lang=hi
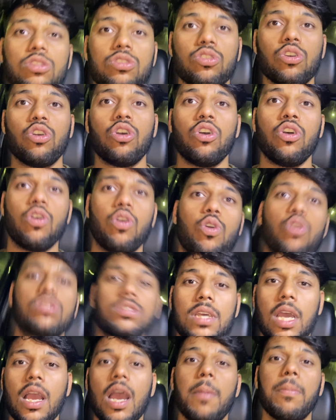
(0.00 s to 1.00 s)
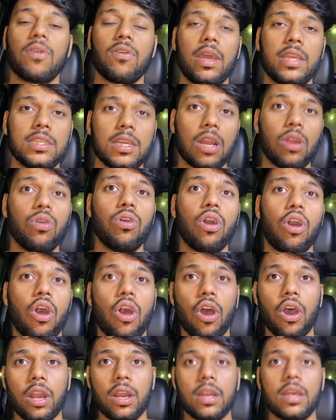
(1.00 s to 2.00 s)
तो उसका काम करवाने जा रहा हूँ
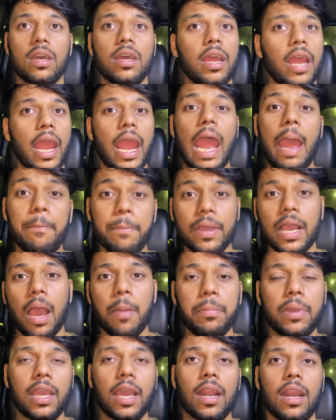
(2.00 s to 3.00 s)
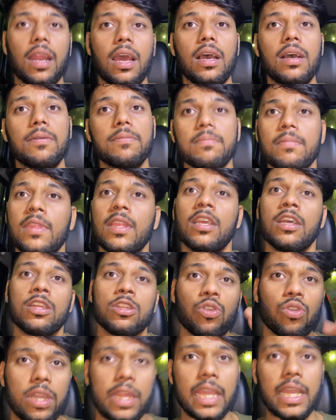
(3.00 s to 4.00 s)
और एम्प काम नहीं कर रहा
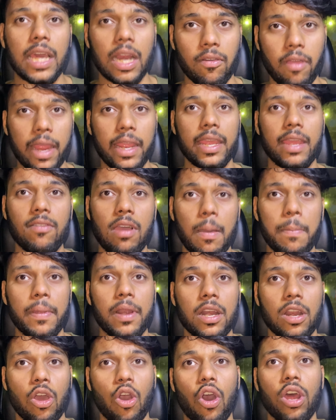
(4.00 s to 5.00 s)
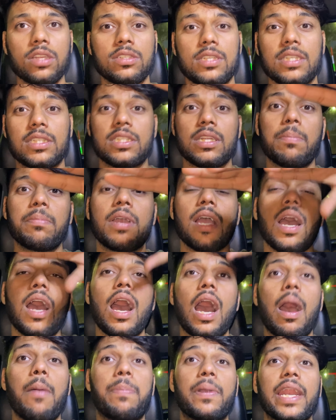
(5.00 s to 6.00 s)
वो ठीक करवाएंगे वहां पर और सिस्टम का
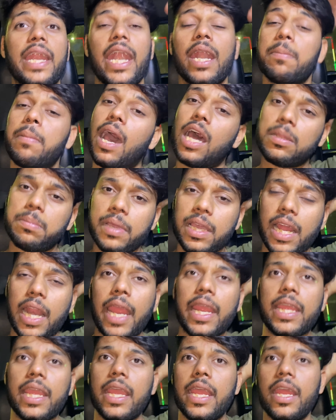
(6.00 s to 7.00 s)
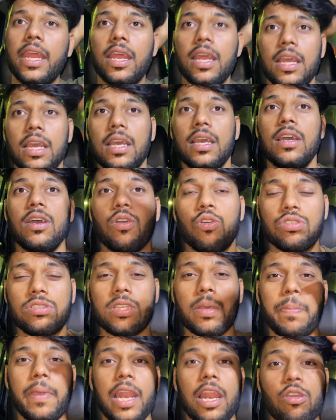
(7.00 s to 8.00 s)
अपग्रेड बाद में कराएंगे
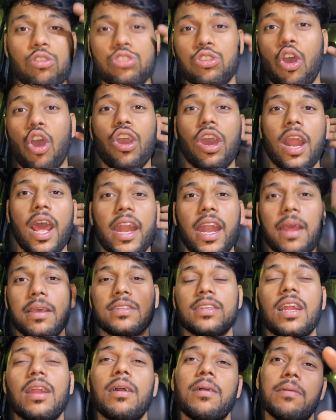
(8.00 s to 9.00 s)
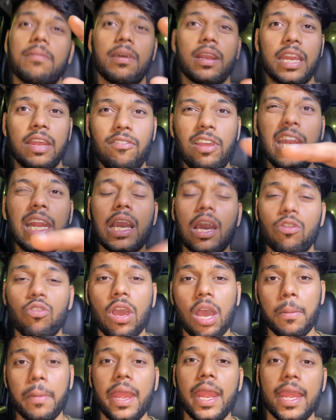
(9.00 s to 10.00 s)
उससे पहले कुछ और कराना है ज़रा रिवील
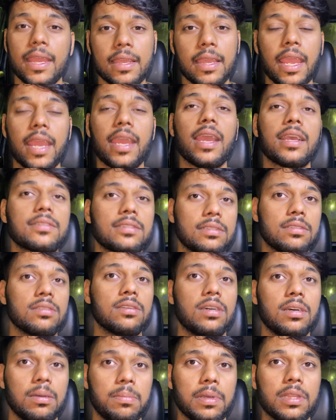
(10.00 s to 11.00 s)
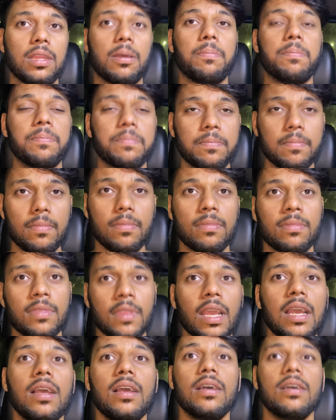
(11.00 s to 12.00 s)
करूंगा मैं एक, एक, एक मतलब
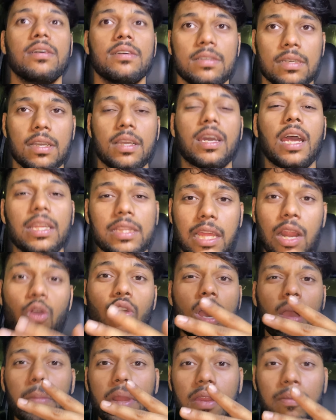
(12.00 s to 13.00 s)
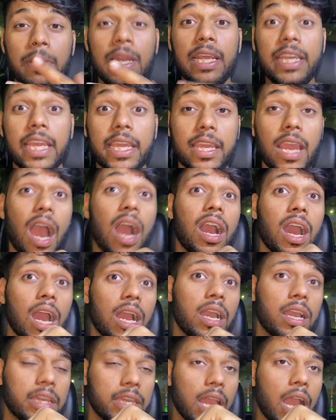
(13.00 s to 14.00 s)
करता रहूंगा मैं रिवील की क्या क्या
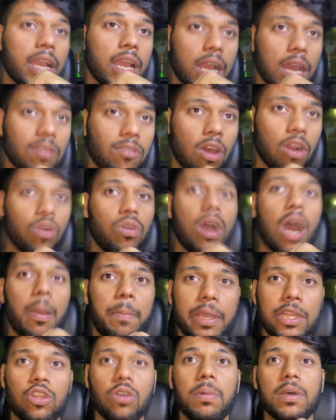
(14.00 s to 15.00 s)
क्या क्या करवा रहा हूँ अभी तो